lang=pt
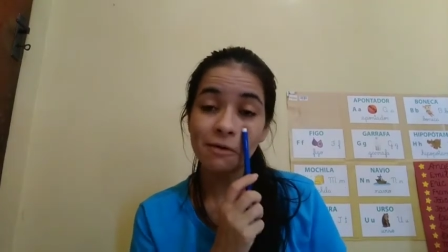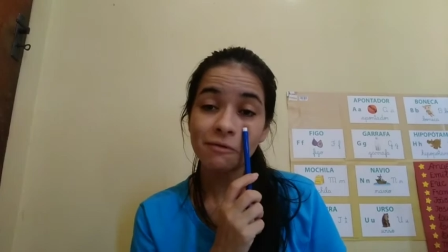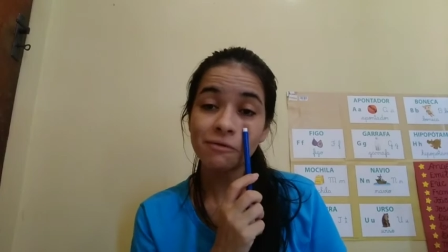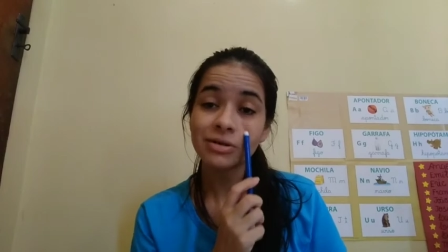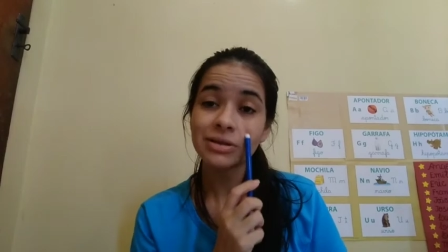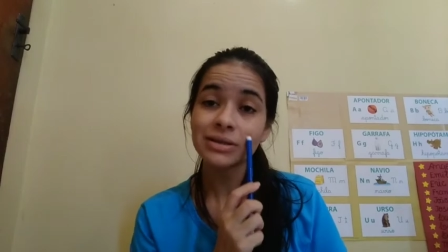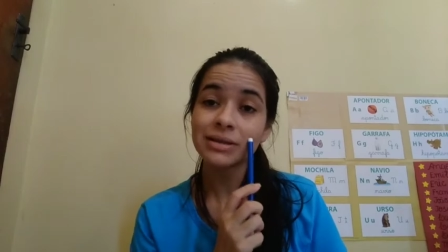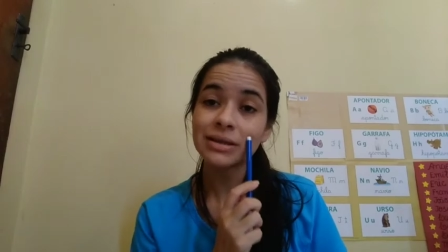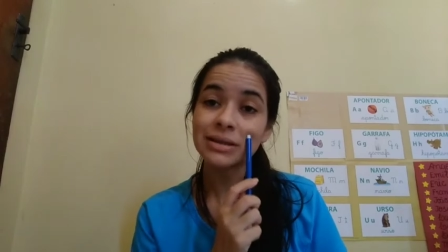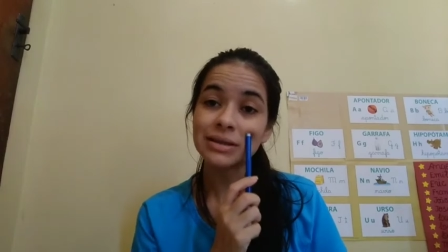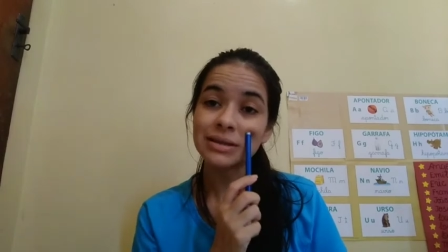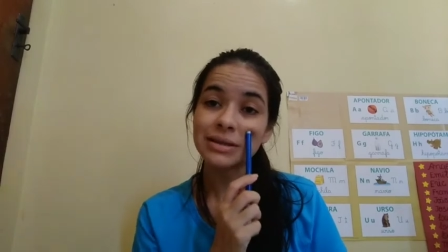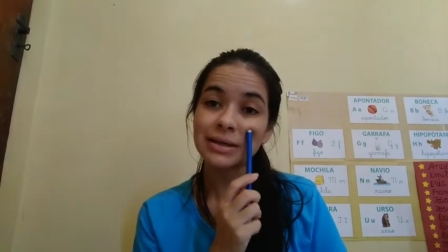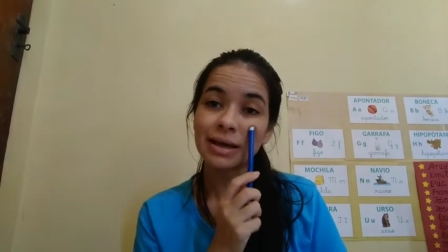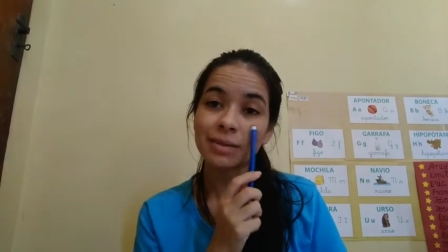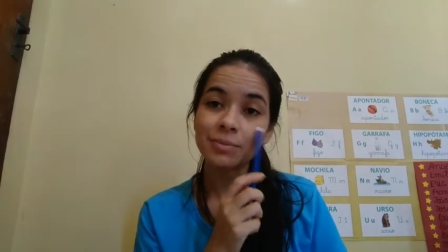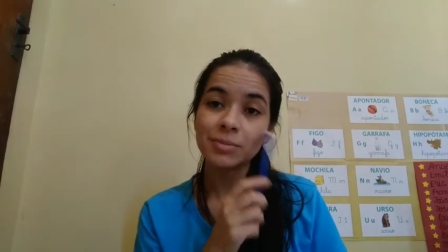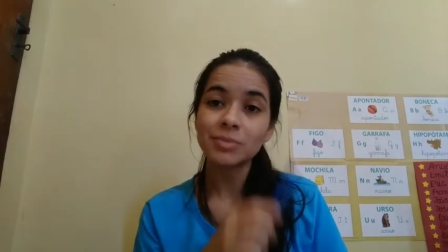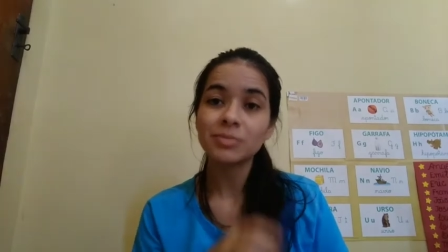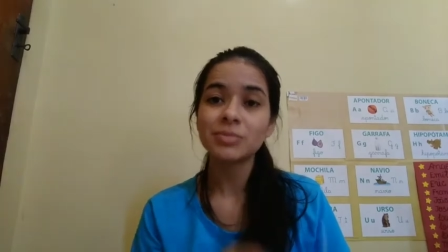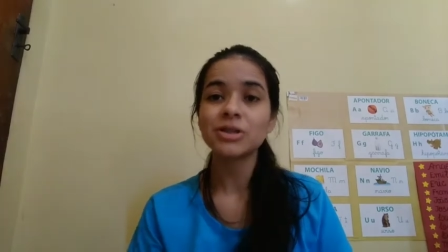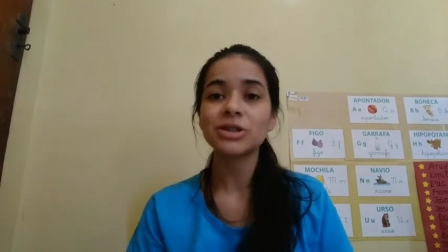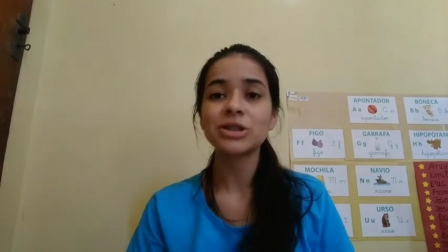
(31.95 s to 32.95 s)
Vocês
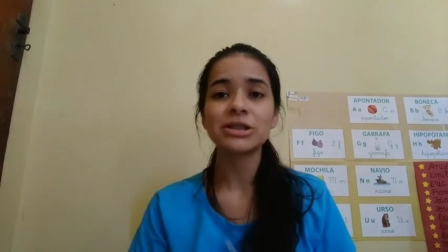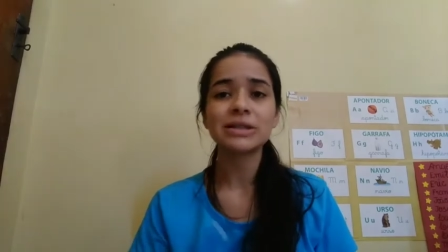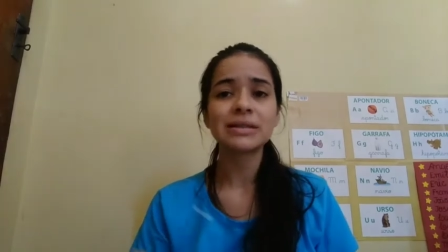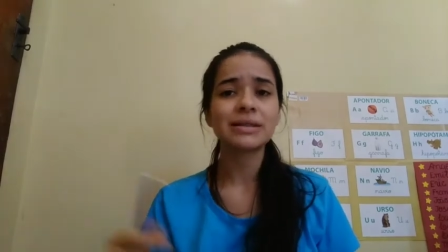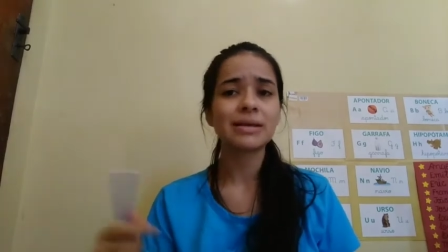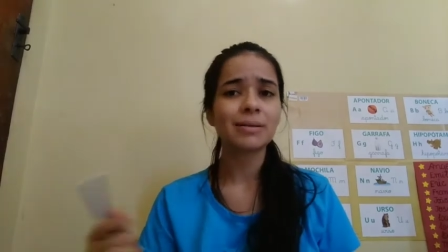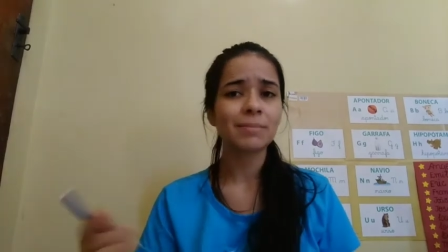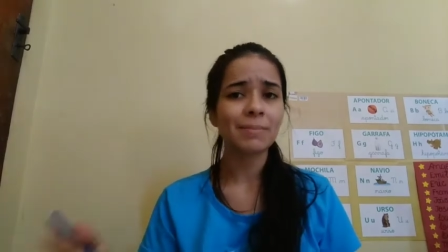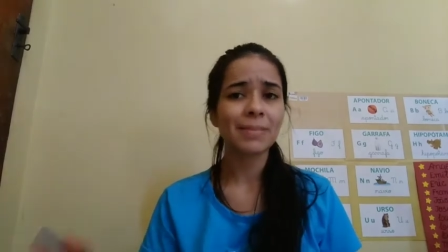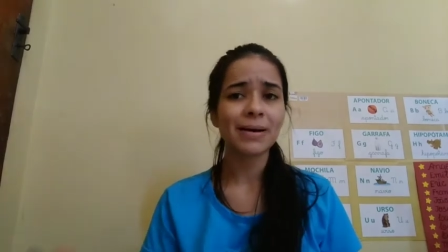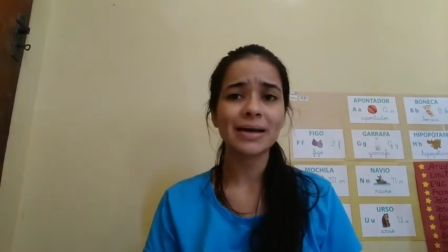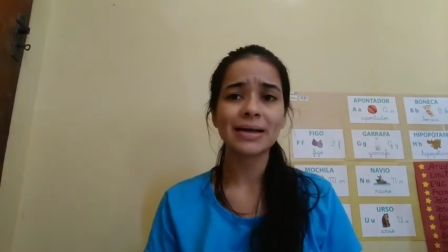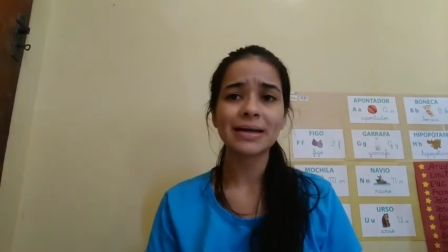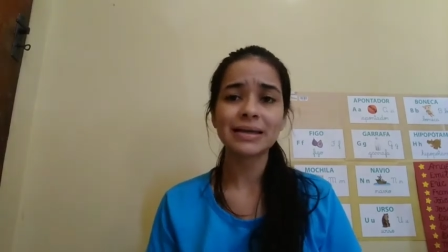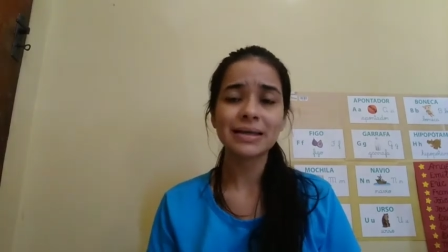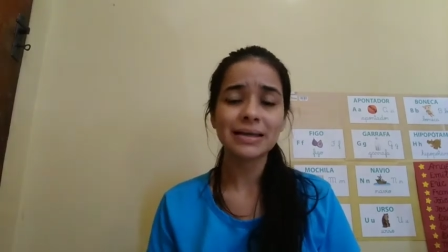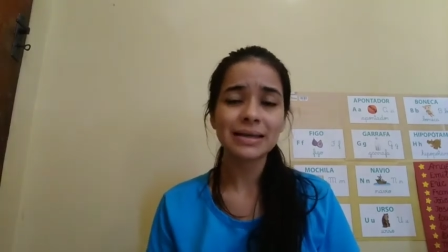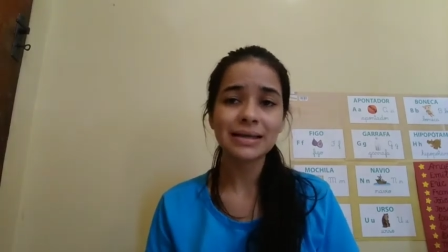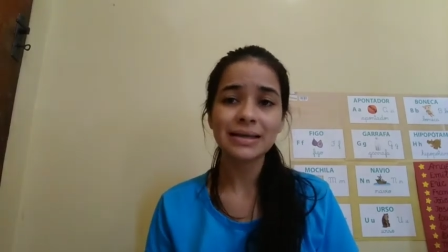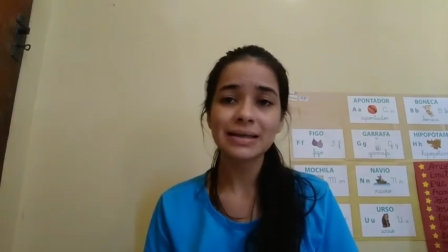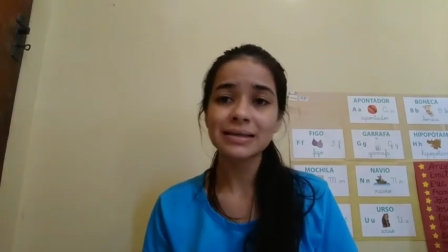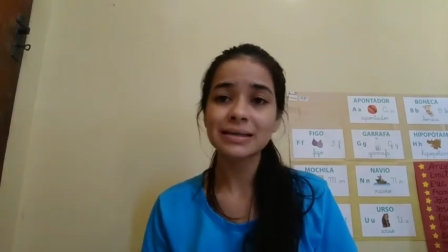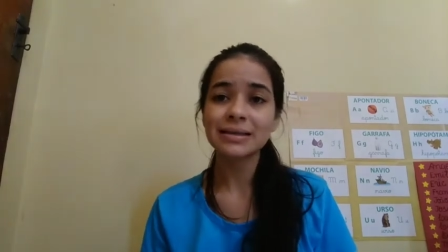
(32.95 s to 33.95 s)
sabem me dizer para
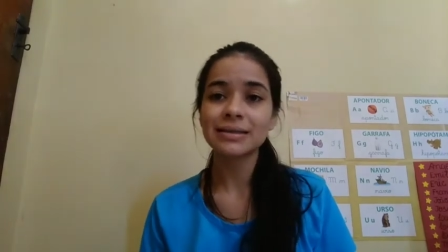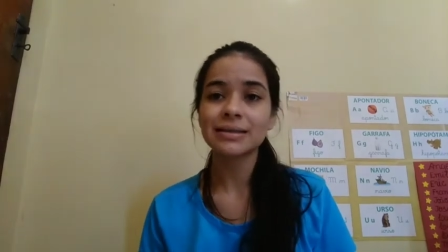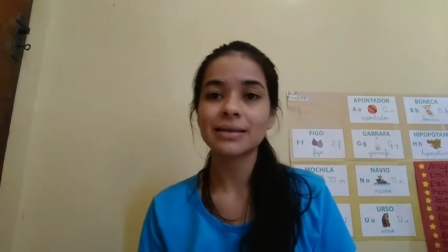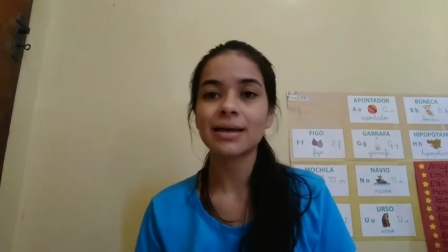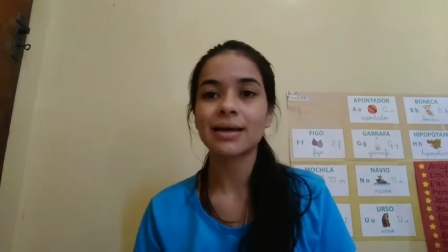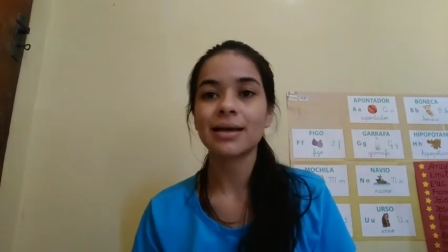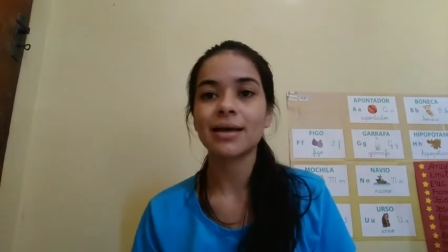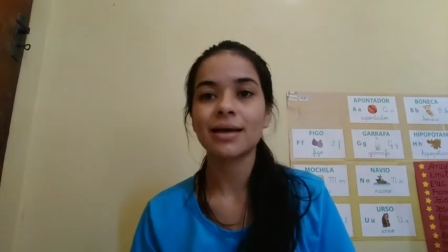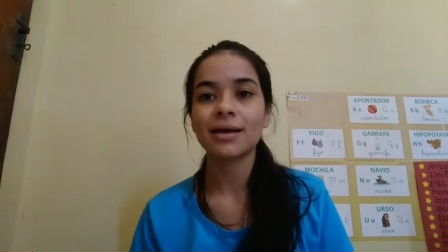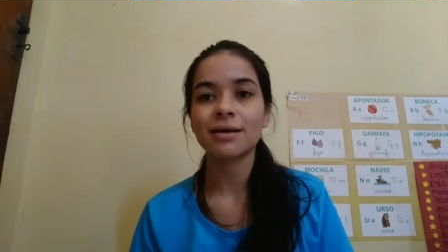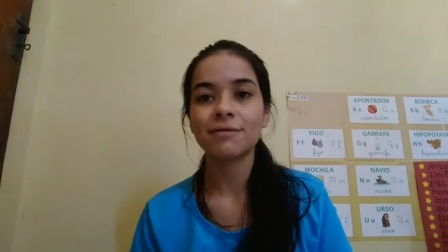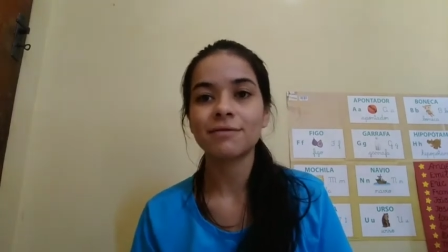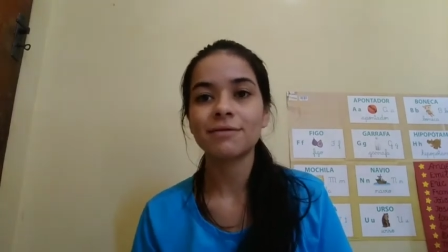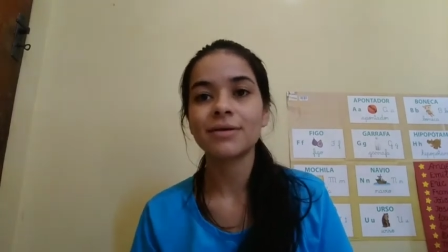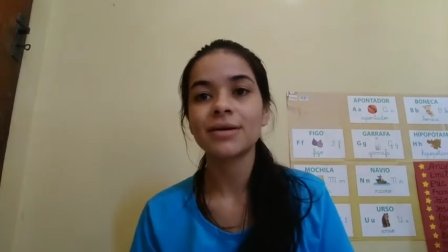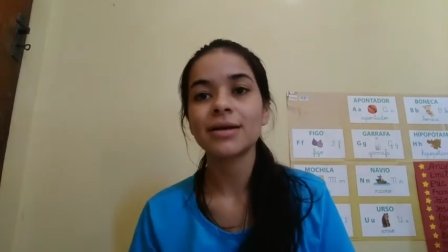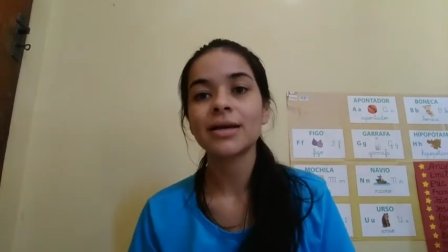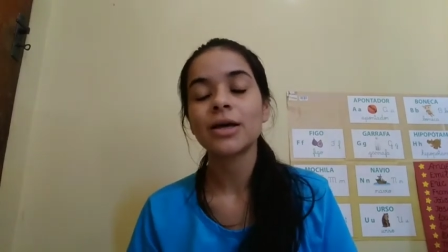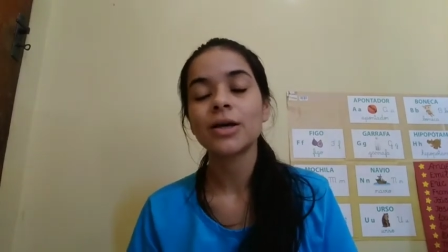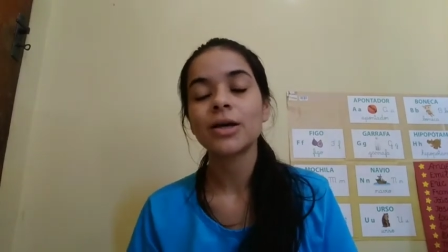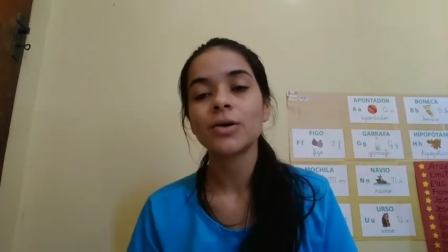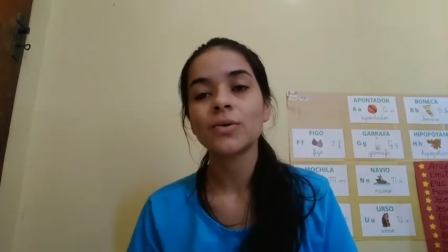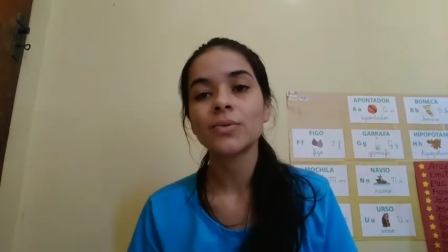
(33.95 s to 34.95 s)
que
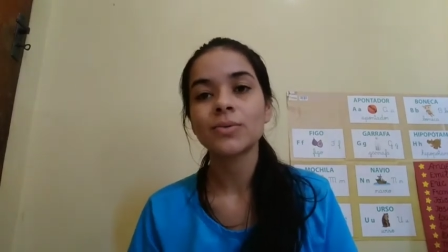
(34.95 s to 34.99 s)
serve